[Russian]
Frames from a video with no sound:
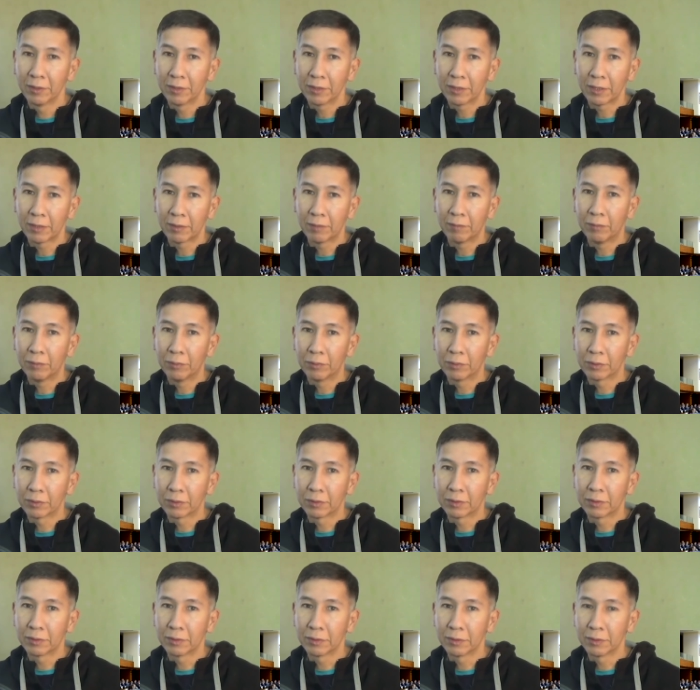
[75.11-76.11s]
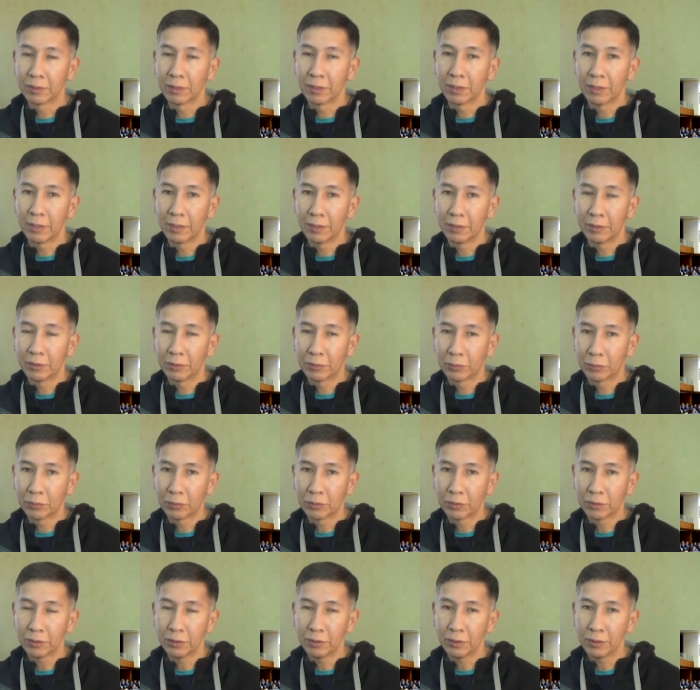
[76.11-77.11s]
Так вот, э, они
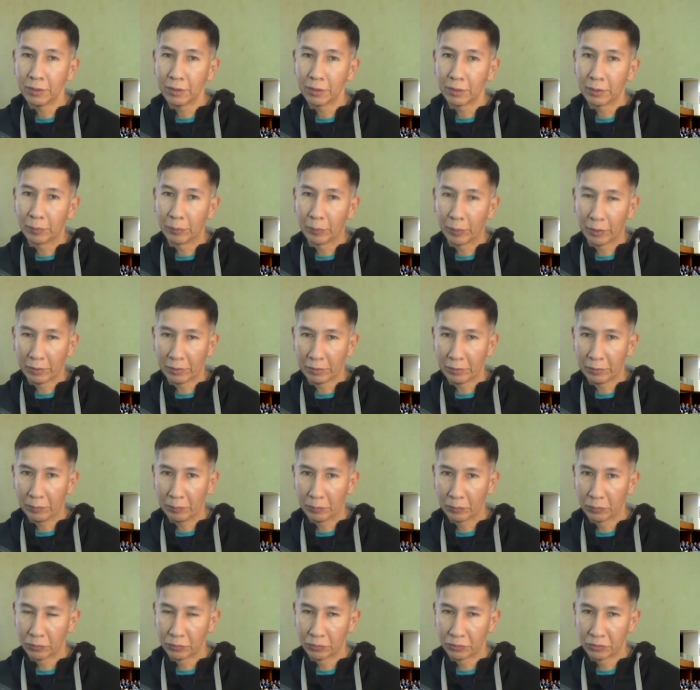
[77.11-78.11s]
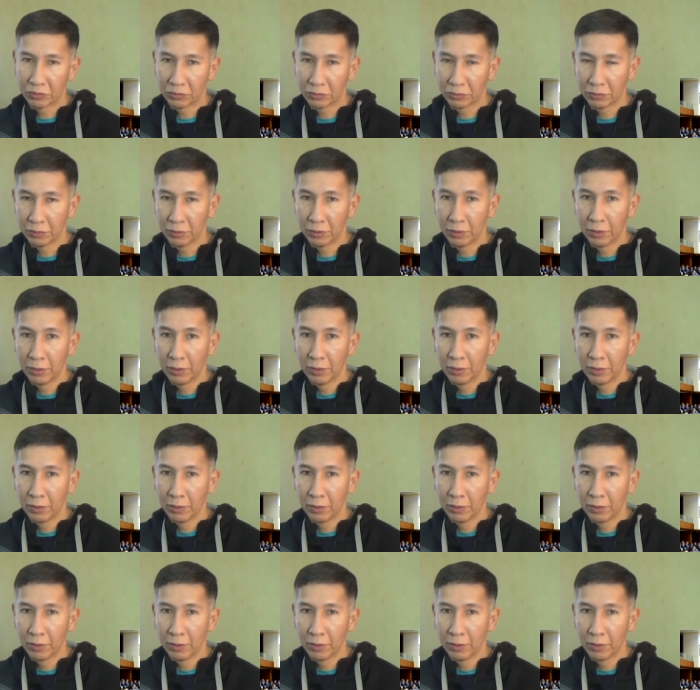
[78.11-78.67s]
тоже, эта партия получила